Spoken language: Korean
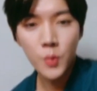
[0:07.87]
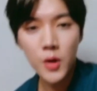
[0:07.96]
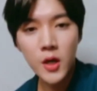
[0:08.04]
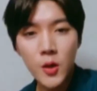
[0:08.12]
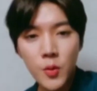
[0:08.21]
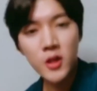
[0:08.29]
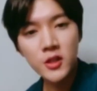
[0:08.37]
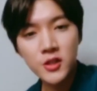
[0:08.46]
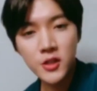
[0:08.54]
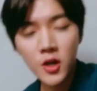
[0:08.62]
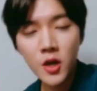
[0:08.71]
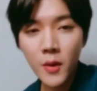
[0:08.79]
We
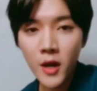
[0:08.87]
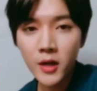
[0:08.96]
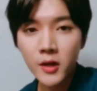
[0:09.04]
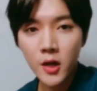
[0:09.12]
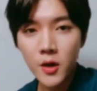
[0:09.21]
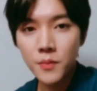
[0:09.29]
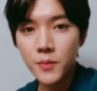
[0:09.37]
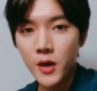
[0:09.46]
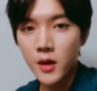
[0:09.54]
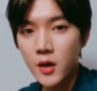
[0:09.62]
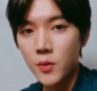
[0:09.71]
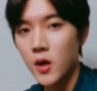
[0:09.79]
wish you a merry
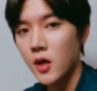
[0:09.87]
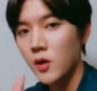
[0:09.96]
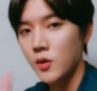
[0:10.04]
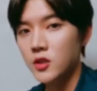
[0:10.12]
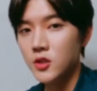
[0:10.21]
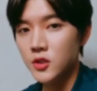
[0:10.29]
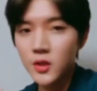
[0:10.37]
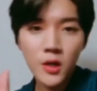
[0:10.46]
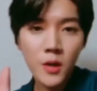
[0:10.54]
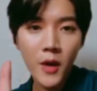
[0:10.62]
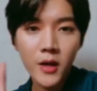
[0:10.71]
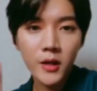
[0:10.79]
comeback. We wish you a
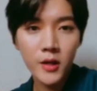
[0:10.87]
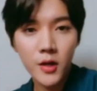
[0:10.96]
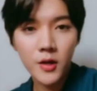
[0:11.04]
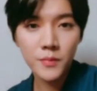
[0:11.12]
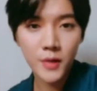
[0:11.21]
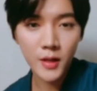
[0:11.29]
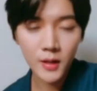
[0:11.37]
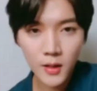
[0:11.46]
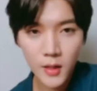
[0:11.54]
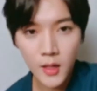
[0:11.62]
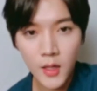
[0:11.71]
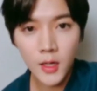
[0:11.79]
merry comeback.
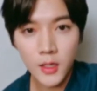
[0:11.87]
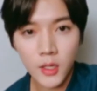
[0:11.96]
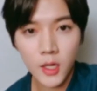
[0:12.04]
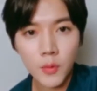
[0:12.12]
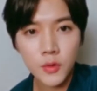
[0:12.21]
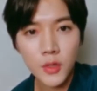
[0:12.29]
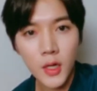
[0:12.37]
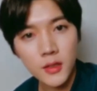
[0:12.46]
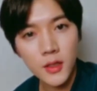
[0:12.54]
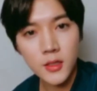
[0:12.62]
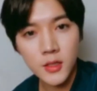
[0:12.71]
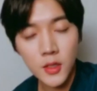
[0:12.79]

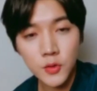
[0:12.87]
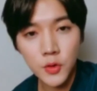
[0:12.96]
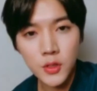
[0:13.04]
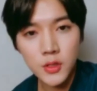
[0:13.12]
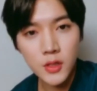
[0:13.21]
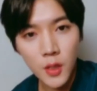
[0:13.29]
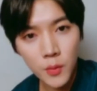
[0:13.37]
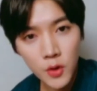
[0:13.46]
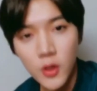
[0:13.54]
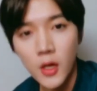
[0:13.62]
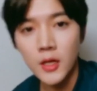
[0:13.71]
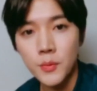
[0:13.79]
여러분들 안녕하세요.
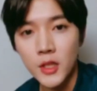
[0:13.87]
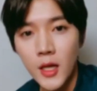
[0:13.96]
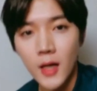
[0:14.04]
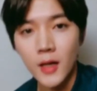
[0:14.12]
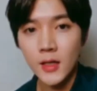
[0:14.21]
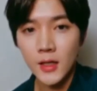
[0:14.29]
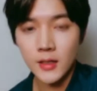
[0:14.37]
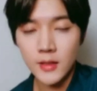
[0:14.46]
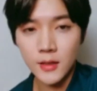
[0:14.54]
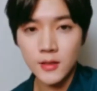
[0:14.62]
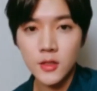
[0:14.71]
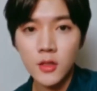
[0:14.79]
뉴이스더블유 레이입니다.
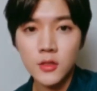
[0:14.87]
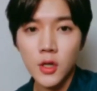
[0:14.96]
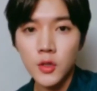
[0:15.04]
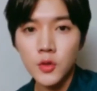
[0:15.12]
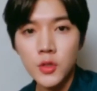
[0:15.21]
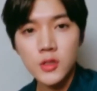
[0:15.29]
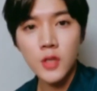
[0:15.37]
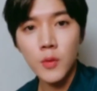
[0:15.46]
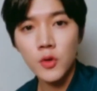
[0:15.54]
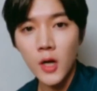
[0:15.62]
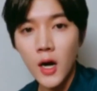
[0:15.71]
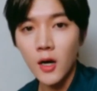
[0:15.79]
네, 드디어 저희
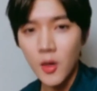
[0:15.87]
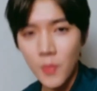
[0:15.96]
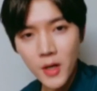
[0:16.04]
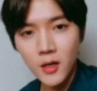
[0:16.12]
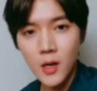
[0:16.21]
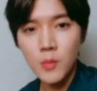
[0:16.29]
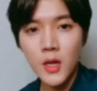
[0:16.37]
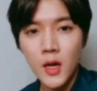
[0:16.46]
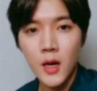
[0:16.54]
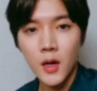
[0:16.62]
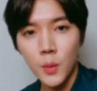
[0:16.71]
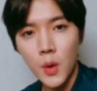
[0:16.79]
뉴이스더블유가 컴백을
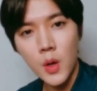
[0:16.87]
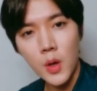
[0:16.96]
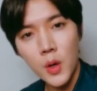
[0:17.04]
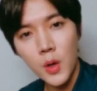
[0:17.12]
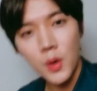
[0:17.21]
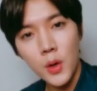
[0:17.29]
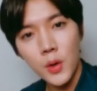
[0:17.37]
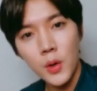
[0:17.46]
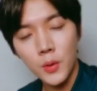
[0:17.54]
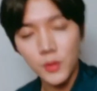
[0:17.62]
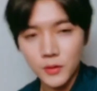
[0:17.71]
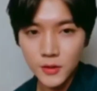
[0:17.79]
합니다.
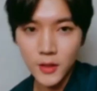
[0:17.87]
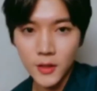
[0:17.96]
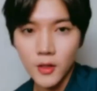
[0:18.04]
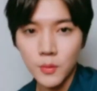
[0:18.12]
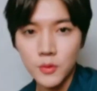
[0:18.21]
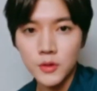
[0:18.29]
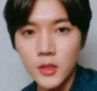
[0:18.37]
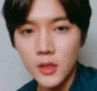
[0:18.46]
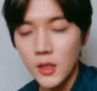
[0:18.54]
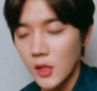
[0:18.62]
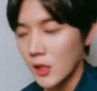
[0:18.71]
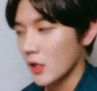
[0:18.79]
우! 네, 여러분들.
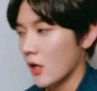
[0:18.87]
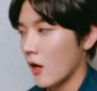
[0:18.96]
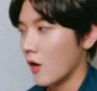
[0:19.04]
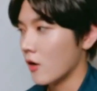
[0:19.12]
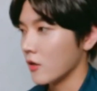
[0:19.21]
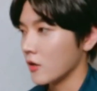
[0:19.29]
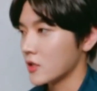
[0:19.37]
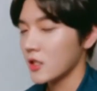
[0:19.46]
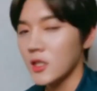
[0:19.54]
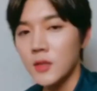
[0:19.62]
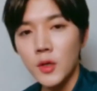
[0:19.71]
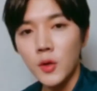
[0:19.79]
어,
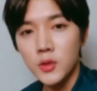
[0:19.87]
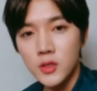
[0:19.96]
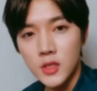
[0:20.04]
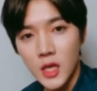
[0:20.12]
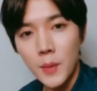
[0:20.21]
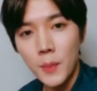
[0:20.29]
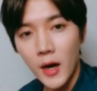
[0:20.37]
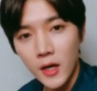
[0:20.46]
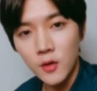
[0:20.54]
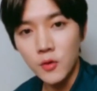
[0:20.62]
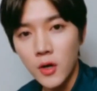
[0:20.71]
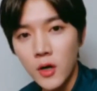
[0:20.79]
지금 이곳은 제
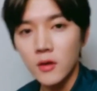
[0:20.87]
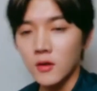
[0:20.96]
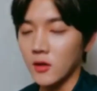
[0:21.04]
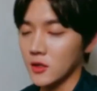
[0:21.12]
방이고요.